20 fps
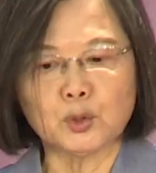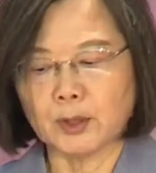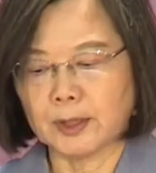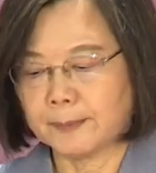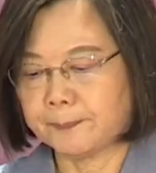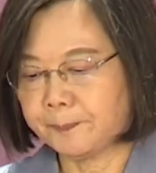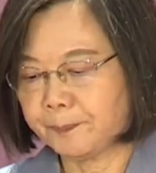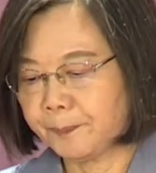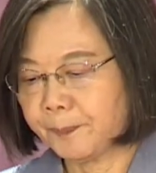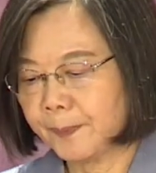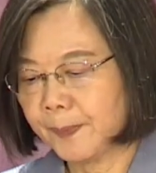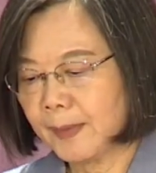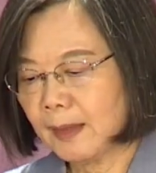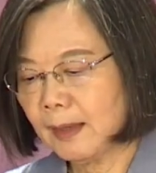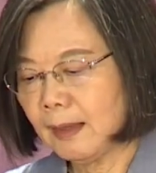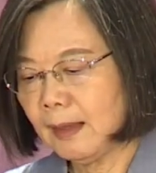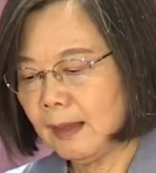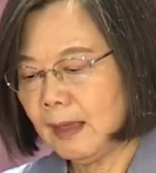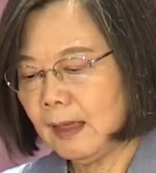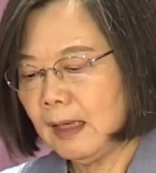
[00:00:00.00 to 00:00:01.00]
权。
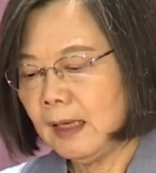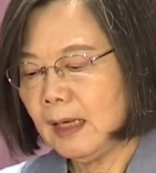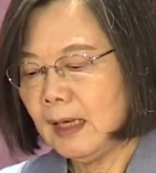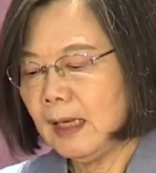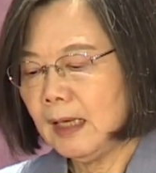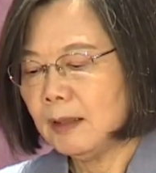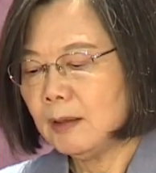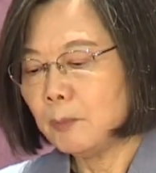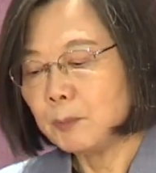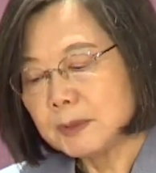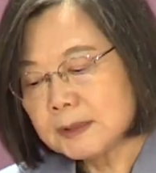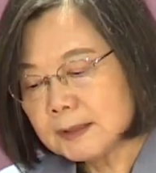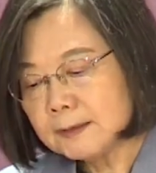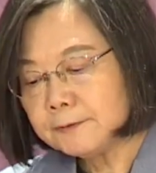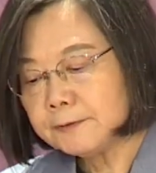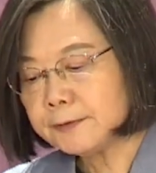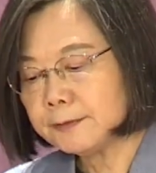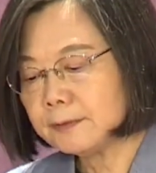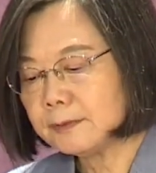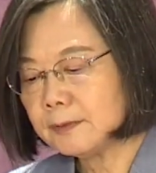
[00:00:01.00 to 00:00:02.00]
我们
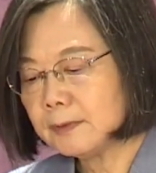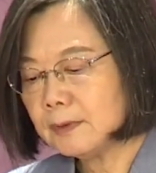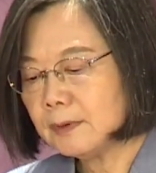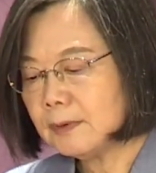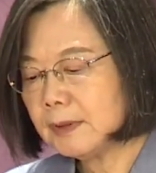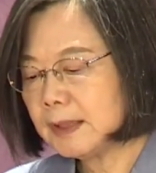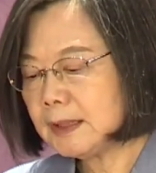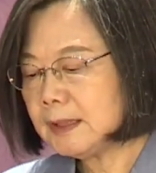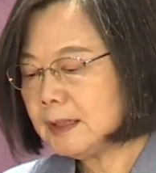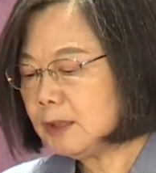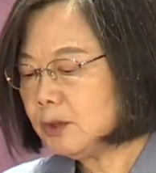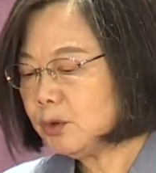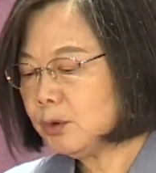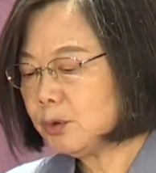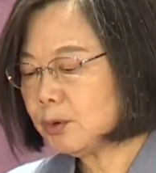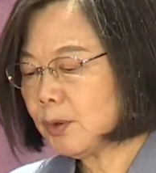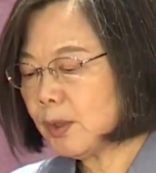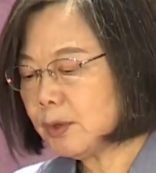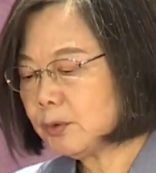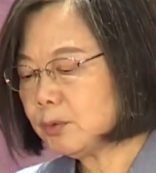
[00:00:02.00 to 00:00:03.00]
政府会继
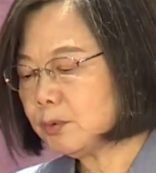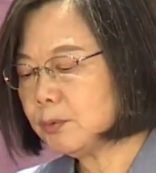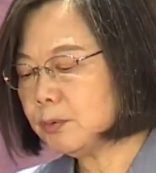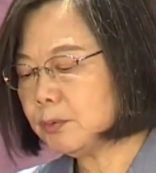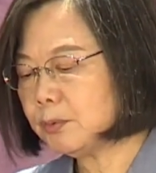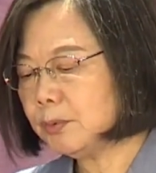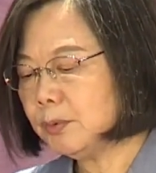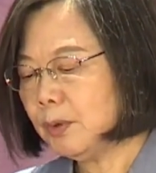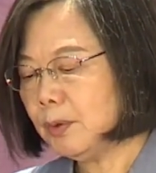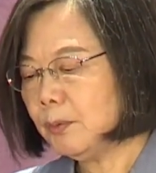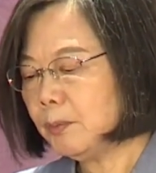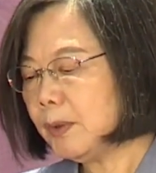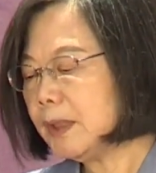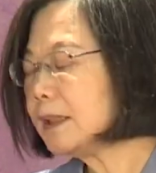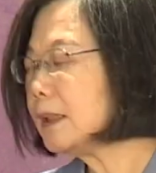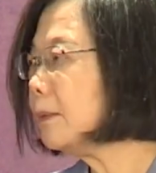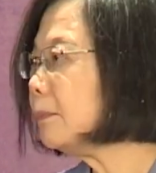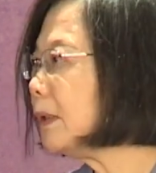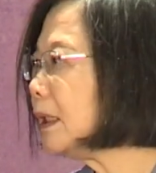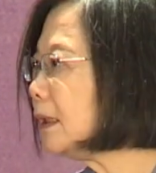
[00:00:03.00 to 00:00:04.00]
续推出为
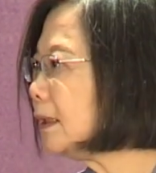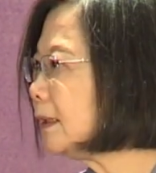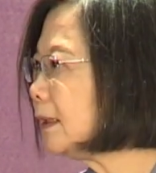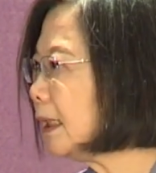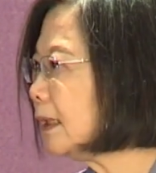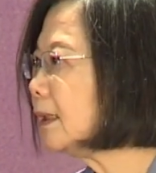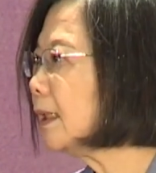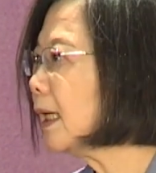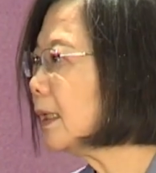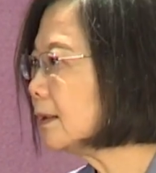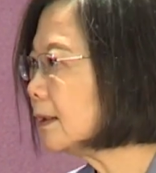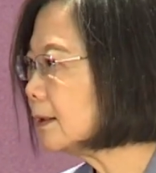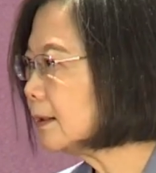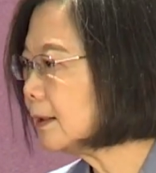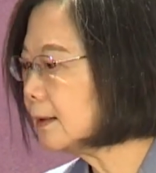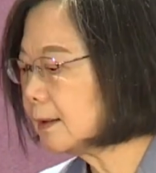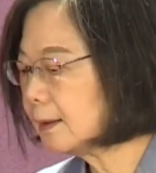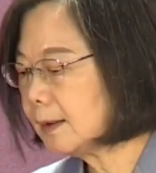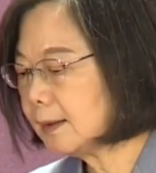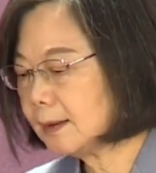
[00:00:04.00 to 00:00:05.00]
人民减压的
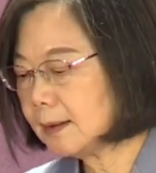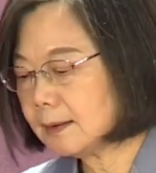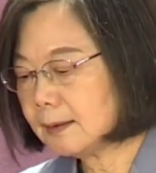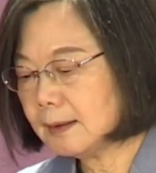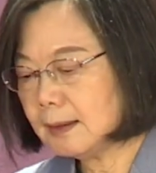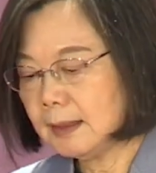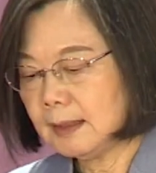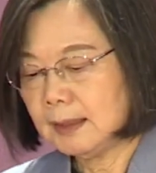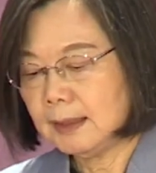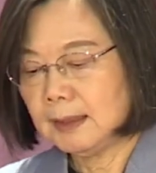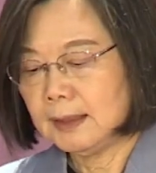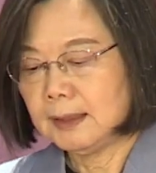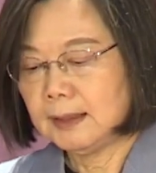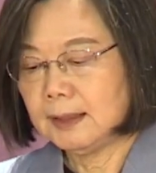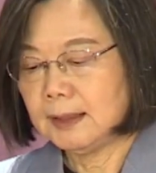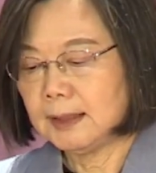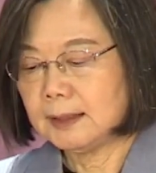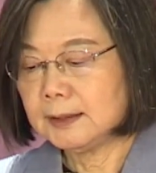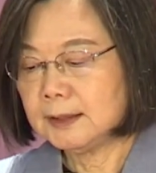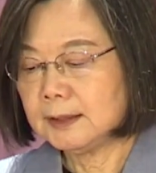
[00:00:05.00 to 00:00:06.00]
政策，
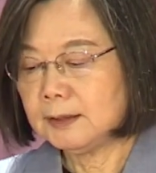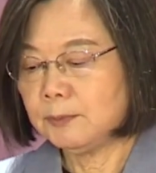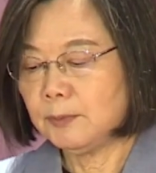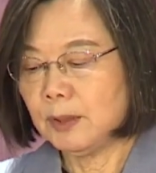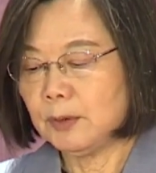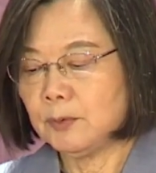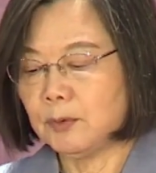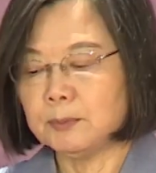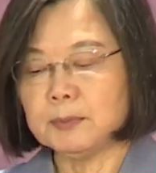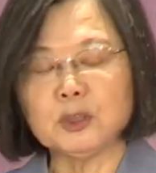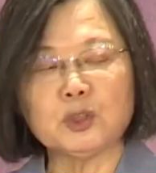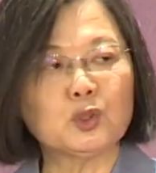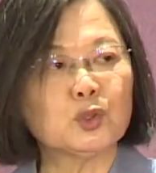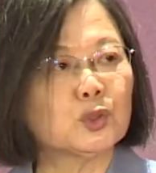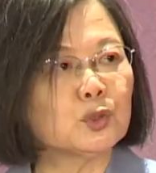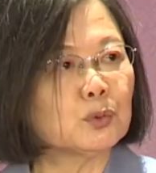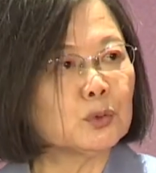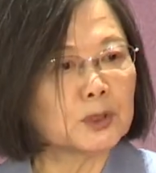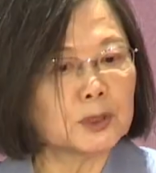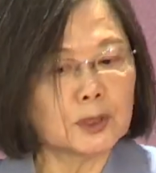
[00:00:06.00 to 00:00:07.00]
也希望我们
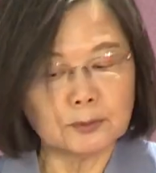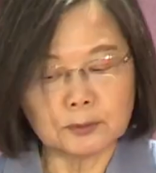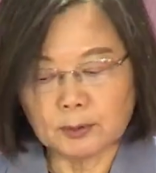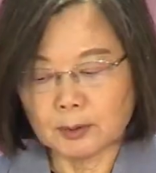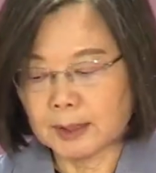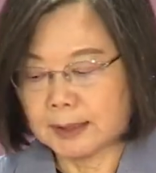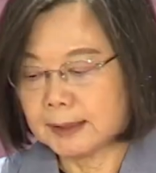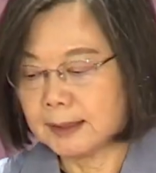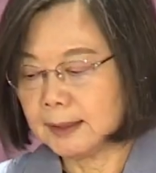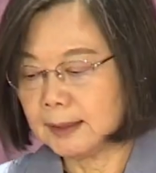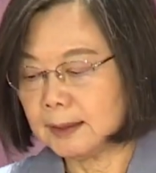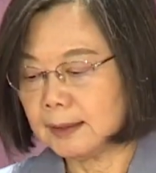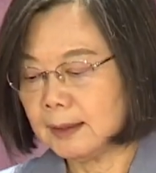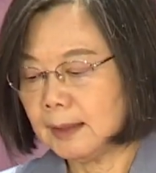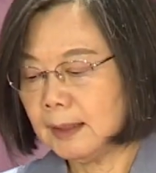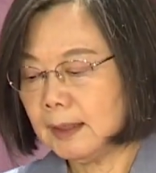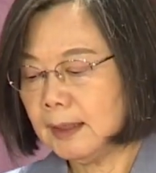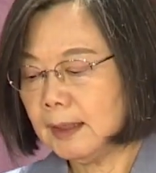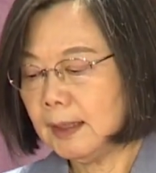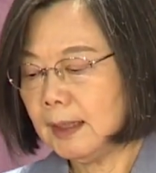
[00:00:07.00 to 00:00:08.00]
宗教团体
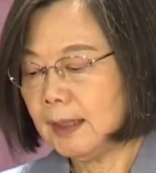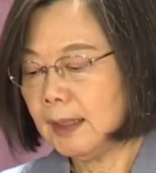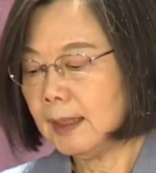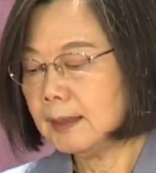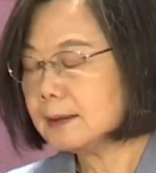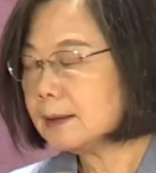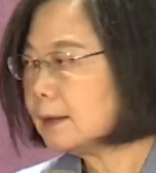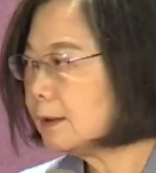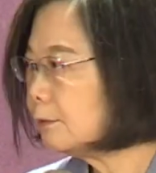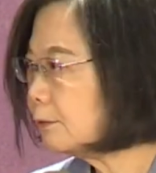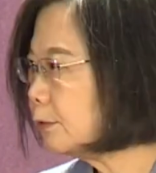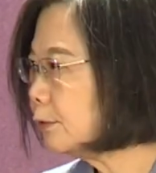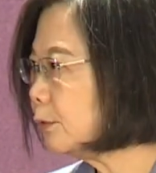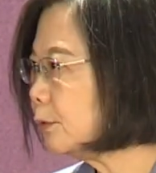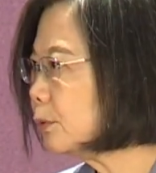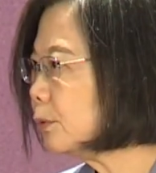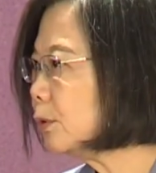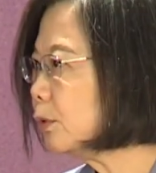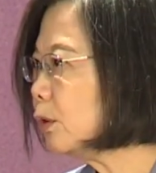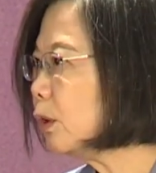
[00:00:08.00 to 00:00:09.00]
和政
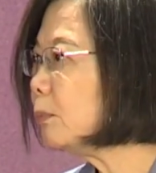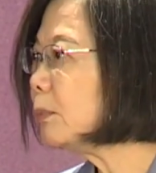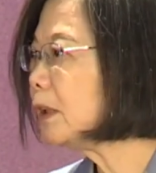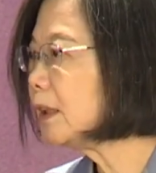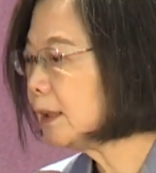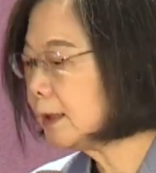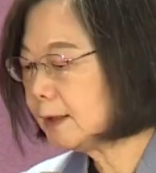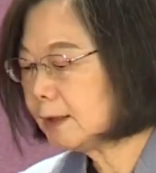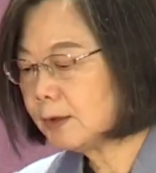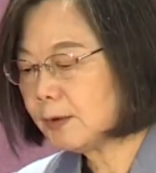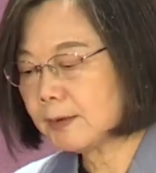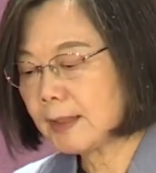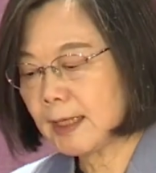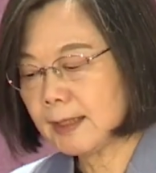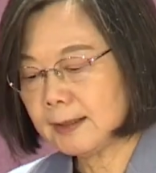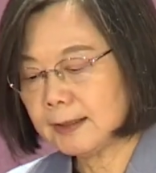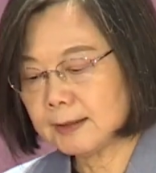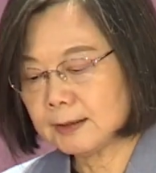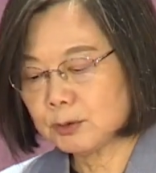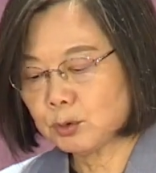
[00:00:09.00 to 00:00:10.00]
府我们携手
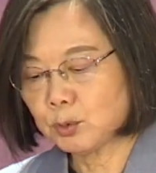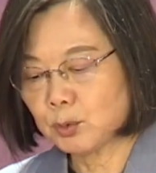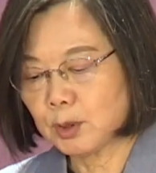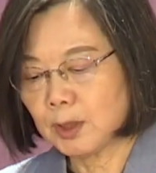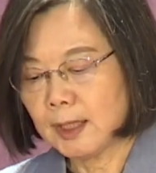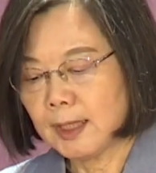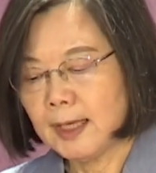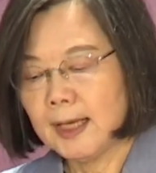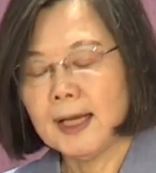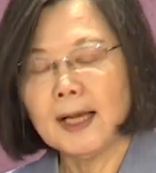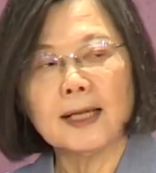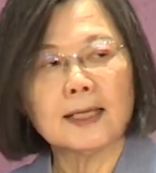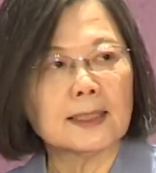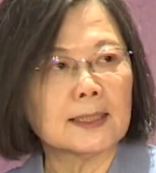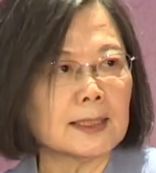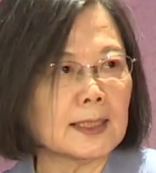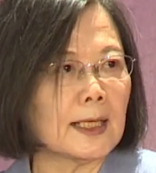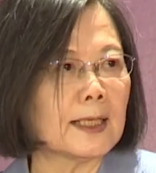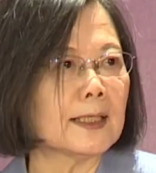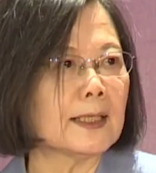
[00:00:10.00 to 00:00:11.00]
来合作，
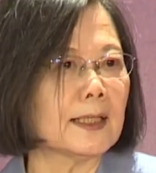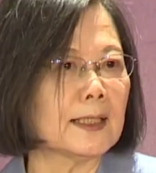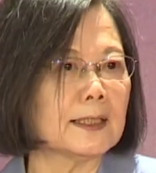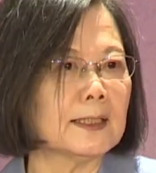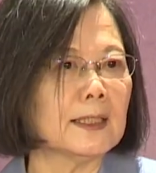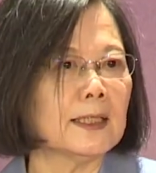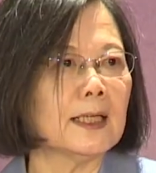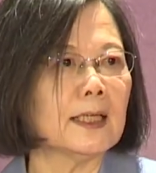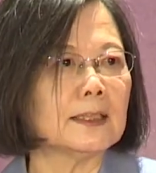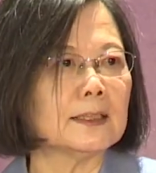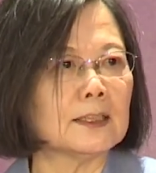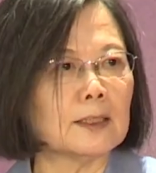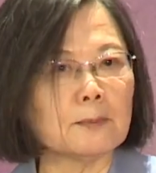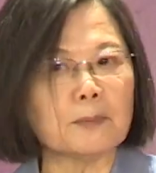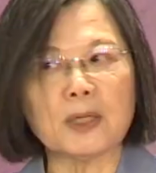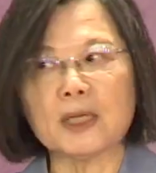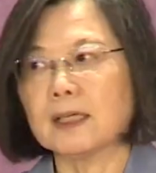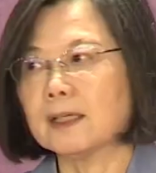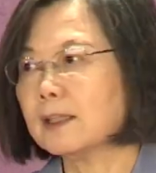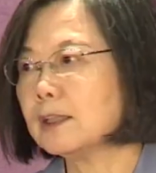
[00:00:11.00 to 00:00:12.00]
带给人
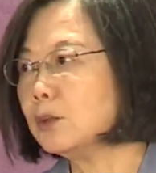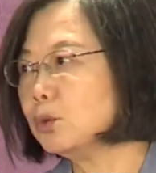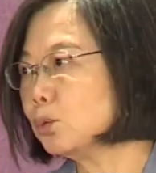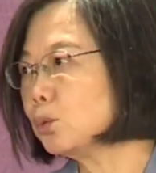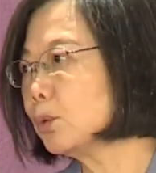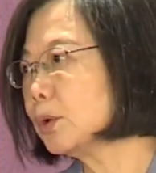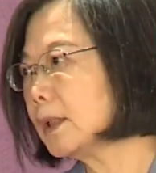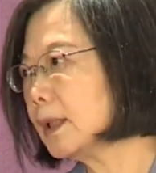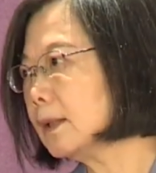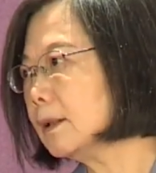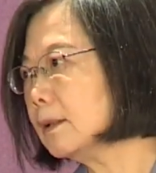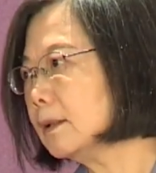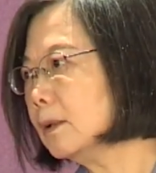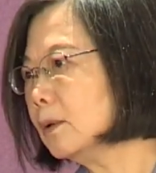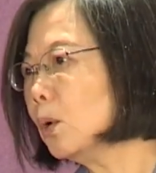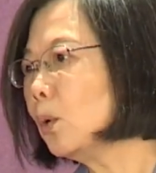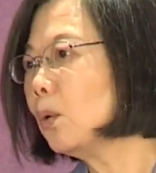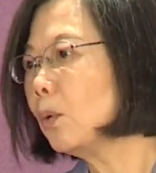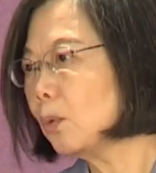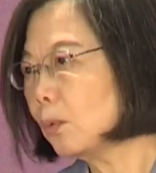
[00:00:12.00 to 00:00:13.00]
民更多的
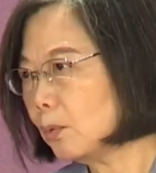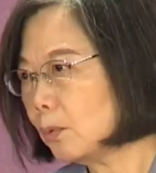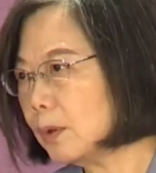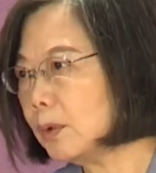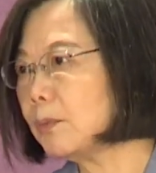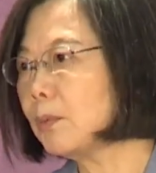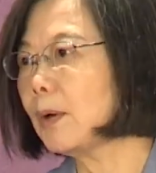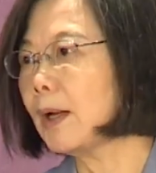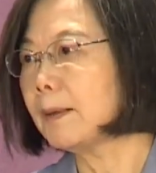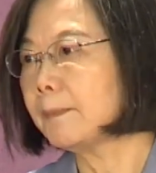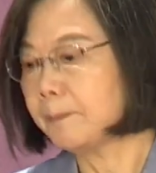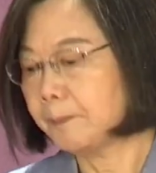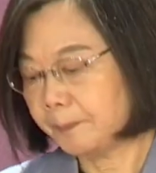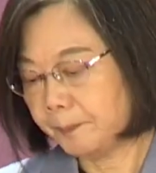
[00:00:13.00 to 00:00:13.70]
温暖。